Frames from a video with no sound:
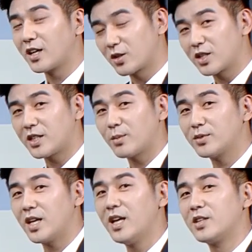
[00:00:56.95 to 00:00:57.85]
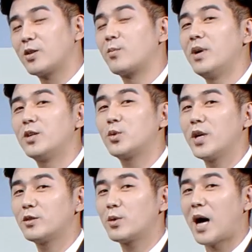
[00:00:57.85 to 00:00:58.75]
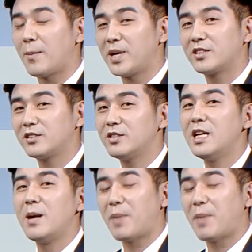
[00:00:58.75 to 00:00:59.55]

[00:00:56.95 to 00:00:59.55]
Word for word: 그렇기 때문에 정말 소액으로 아파트를